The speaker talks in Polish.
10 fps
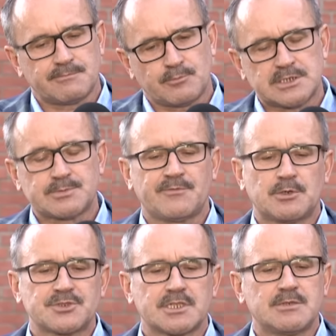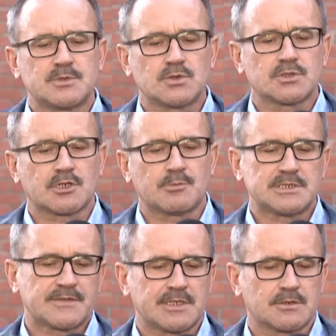powiedzmy w poprzednim dniu
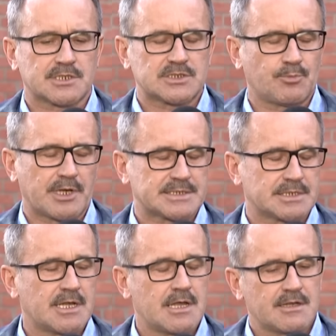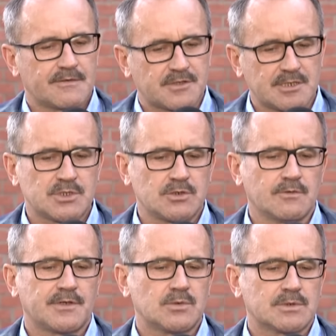normy swojego czasu pracy. W tym
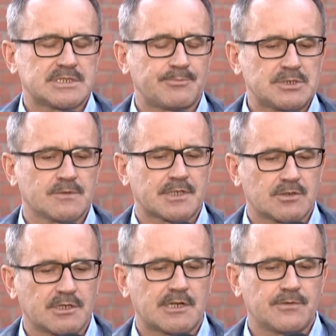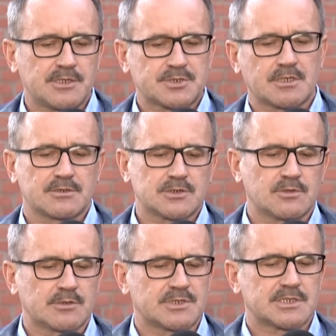dniu według zapisów tachografu nie przekroczył
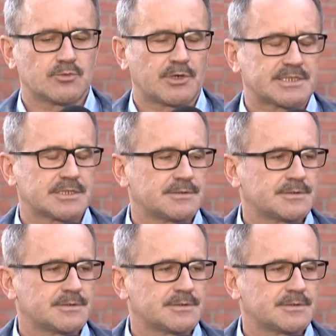normy czasu pracy.